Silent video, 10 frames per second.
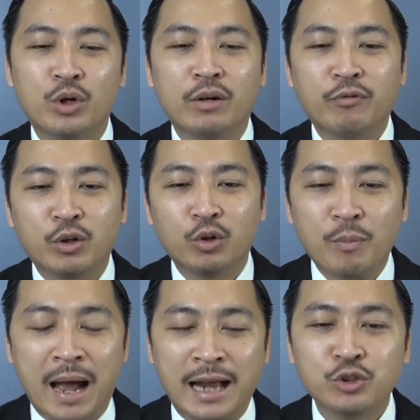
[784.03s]
đất phân lô
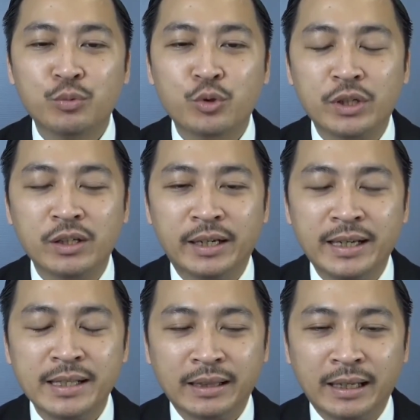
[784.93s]
bán giúp cho những người
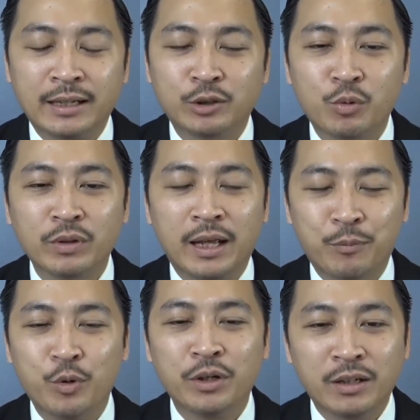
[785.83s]
ít tiền cũng có thể
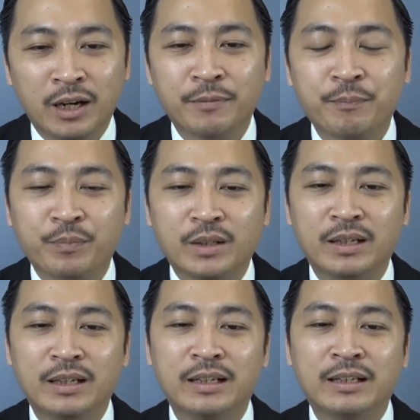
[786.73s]
mua được
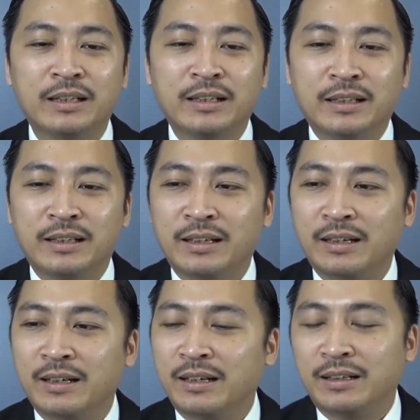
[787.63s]
Đấy.
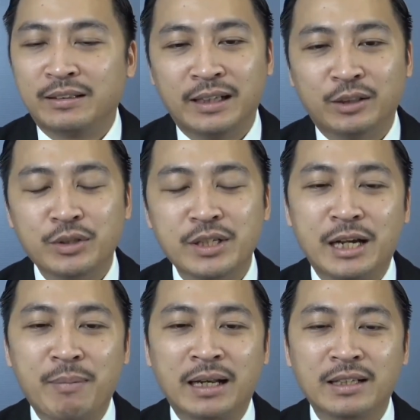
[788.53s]
Ờ, thì tôi chia sẻ với
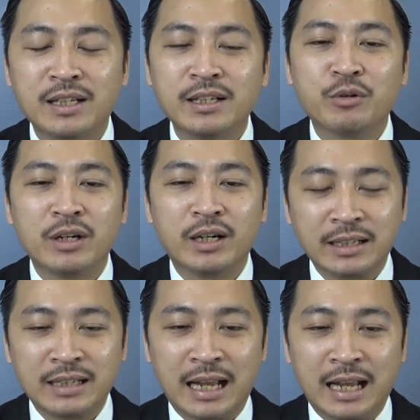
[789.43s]
bạn là rất nhiều người đang
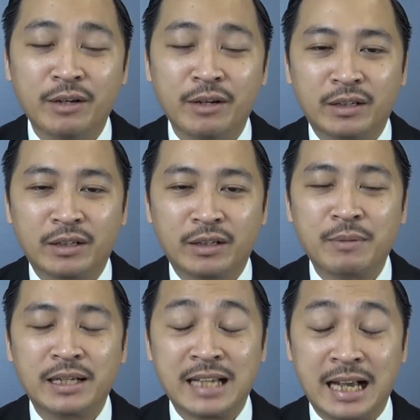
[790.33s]
làm những cái việc đem
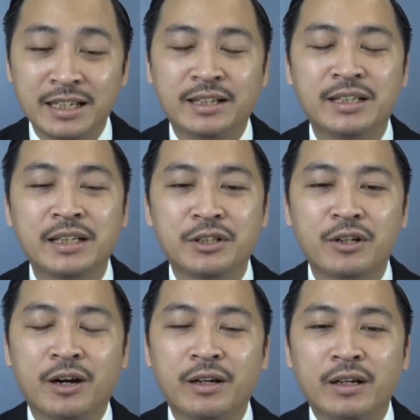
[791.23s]
lại giá trị ở trên thị
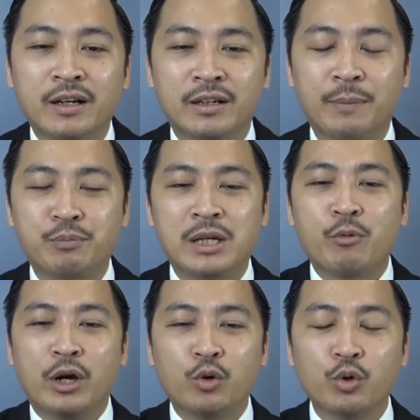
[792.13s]
trường lập ra một
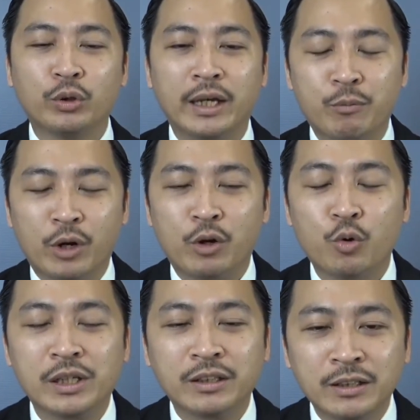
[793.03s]
cái khu đô thị một cái khu
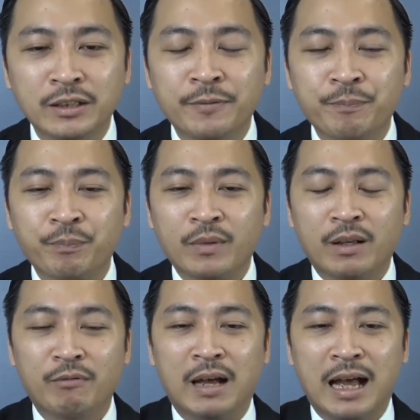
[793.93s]
dân cư
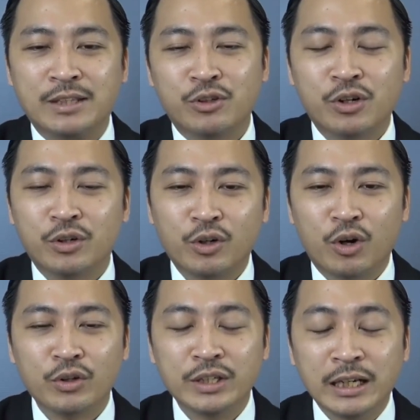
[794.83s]
và cho có
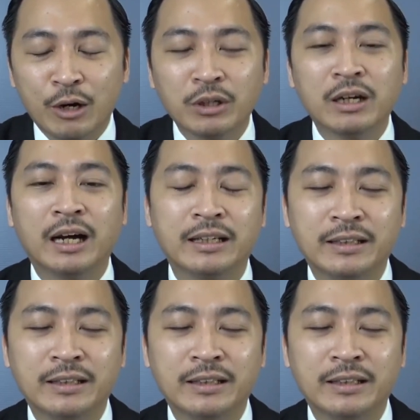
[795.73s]
nhiều người